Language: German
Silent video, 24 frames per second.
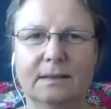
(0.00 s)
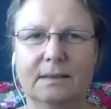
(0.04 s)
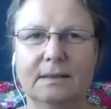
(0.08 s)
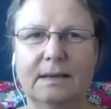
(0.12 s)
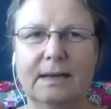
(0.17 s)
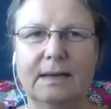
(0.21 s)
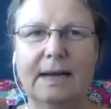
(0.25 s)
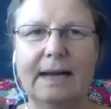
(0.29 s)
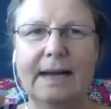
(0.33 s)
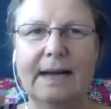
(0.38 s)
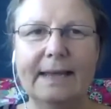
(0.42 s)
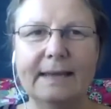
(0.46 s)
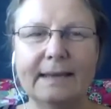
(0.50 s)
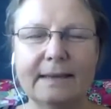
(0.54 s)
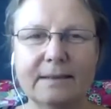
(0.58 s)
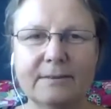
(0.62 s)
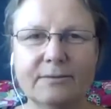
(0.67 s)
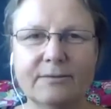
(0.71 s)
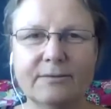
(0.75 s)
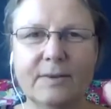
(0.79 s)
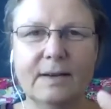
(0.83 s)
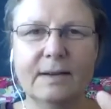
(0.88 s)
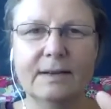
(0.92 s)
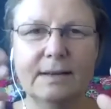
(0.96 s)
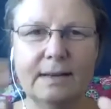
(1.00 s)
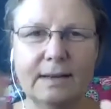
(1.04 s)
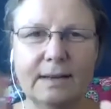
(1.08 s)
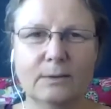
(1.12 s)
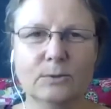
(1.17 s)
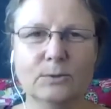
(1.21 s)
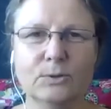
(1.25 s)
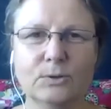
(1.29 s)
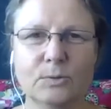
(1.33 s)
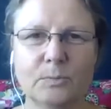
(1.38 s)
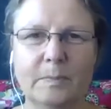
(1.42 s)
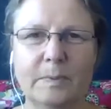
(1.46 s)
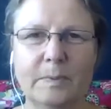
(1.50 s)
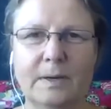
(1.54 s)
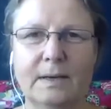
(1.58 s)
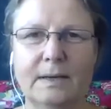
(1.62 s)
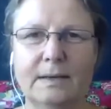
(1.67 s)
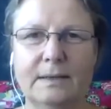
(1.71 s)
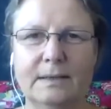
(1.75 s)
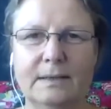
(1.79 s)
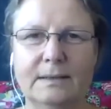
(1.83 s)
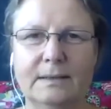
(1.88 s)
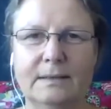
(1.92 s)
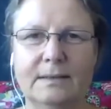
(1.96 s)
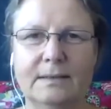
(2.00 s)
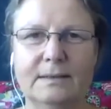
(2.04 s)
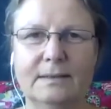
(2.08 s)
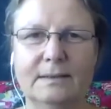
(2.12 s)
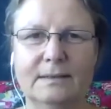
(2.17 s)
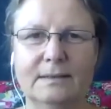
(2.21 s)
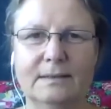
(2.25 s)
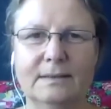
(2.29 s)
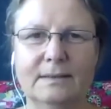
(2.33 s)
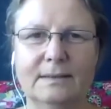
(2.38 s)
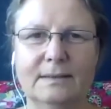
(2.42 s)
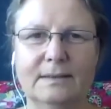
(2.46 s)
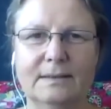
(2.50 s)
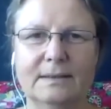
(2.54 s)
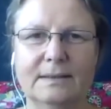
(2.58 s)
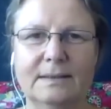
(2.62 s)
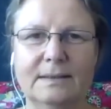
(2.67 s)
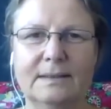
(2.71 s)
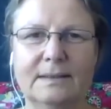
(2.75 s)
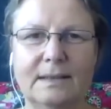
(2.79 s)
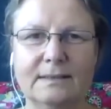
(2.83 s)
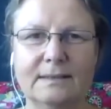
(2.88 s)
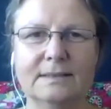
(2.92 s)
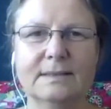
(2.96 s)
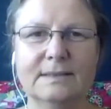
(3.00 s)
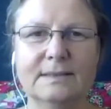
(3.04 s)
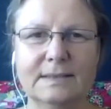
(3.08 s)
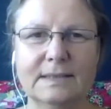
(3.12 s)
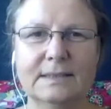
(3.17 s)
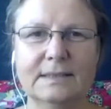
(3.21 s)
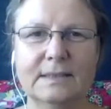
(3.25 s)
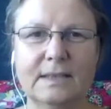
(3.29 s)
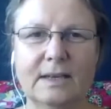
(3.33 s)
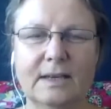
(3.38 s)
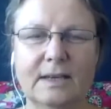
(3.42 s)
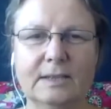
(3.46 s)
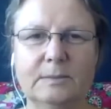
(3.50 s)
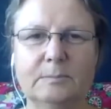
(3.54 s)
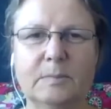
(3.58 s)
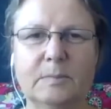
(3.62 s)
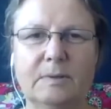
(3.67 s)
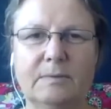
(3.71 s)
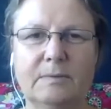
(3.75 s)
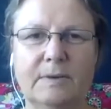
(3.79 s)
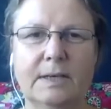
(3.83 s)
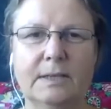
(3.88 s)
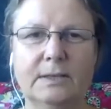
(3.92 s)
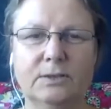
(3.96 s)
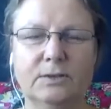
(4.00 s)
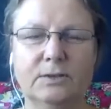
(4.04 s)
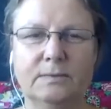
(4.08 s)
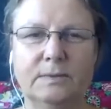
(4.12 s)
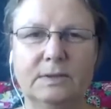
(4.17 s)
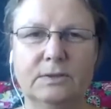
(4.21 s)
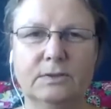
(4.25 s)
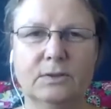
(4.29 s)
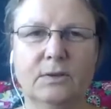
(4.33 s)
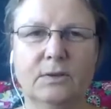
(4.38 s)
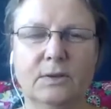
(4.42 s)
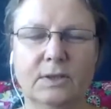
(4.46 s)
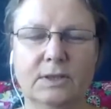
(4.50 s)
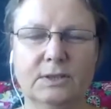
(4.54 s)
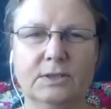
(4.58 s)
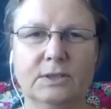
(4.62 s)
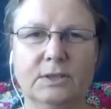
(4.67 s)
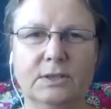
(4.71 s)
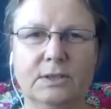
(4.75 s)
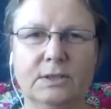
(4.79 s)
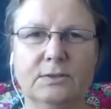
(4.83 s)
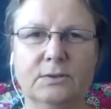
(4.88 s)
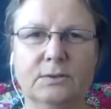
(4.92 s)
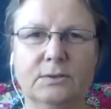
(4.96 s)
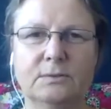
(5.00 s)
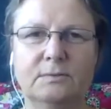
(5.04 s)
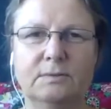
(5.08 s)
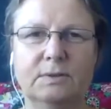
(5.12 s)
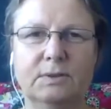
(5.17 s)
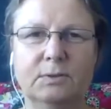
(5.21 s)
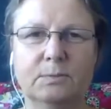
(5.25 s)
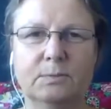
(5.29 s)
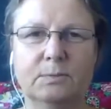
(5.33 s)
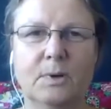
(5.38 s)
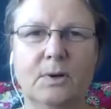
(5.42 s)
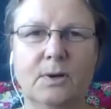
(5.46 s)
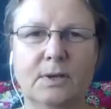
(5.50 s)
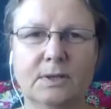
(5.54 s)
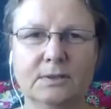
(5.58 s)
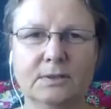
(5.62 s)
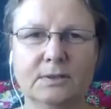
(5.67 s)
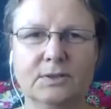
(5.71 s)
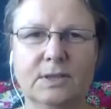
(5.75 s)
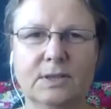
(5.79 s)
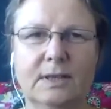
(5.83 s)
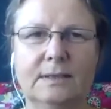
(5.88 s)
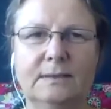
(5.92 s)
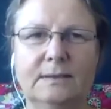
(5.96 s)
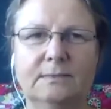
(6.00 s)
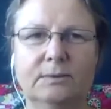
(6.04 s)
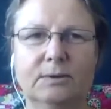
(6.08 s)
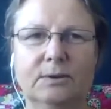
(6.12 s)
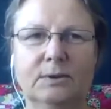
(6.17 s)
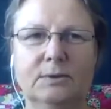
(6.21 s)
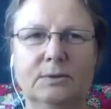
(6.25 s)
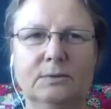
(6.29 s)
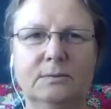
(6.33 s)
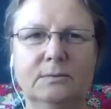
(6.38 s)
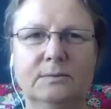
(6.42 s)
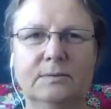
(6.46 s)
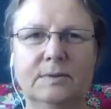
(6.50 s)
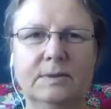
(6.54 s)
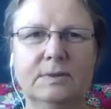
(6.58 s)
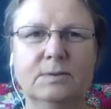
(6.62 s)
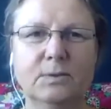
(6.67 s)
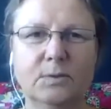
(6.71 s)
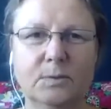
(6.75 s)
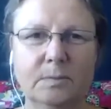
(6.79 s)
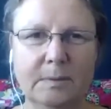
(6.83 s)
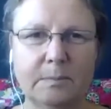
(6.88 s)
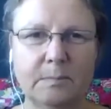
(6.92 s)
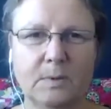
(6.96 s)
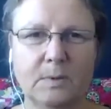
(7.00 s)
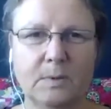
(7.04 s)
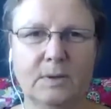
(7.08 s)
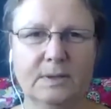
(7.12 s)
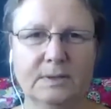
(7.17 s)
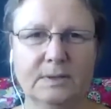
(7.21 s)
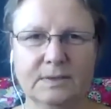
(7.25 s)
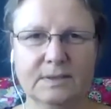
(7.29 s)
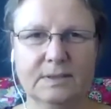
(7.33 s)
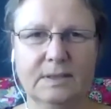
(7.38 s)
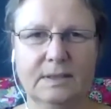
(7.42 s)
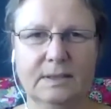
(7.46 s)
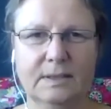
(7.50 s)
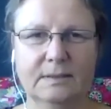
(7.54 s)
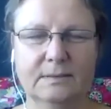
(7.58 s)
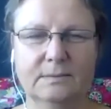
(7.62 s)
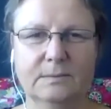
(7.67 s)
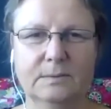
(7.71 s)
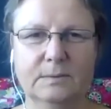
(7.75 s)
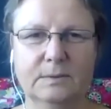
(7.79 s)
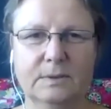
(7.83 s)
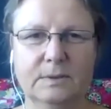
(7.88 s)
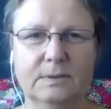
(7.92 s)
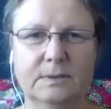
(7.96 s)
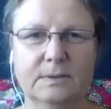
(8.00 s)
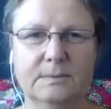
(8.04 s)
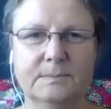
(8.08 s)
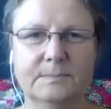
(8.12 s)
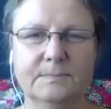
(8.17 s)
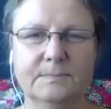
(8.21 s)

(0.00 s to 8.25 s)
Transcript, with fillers: eingefahrene Autobahnen. Das ist Sicherheit. Man weiß, wie es heute ist und wie es morgen sein wird und wie es übermorgen sein wird.